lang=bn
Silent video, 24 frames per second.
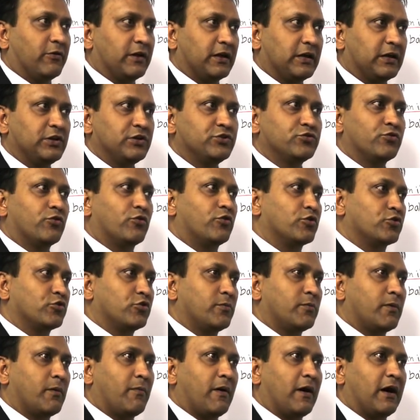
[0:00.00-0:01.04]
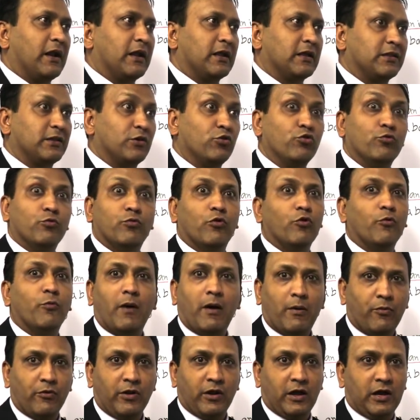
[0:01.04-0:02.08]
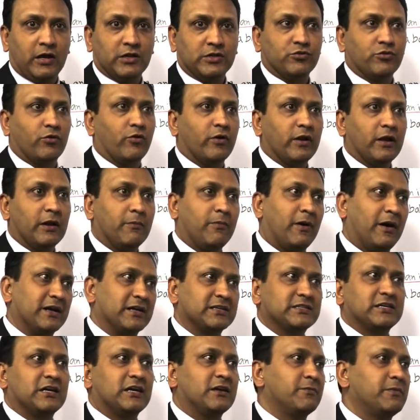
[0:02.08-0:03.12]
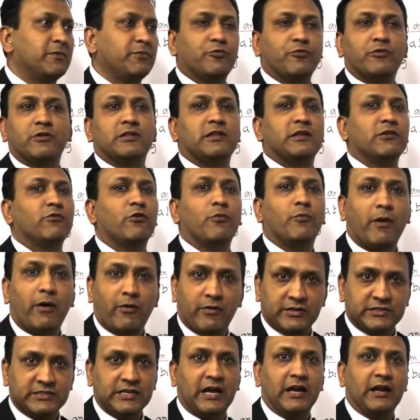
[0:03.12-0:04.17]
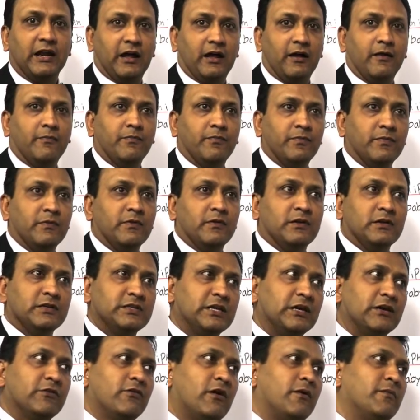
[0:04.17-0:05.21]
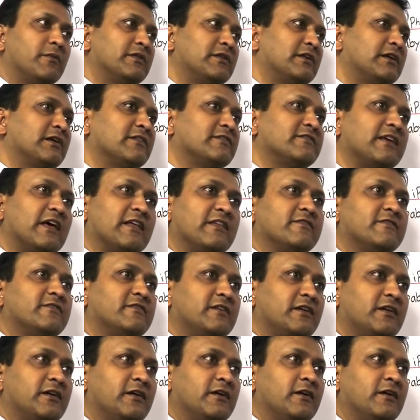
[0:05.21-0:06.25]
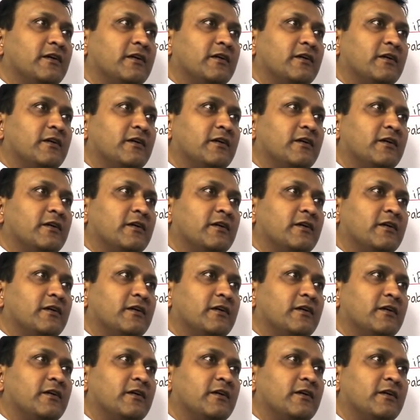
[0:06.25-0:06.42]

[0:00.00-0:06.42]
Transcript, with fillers: অনেক কিছুর অর্থ আমরা বাংলাতে হুবহু পাবো না আসলে অনেক ভাষার বিপরীতে এগুলো পাওয়া যায় না সেগুলো আমাদেরকে সেন্সে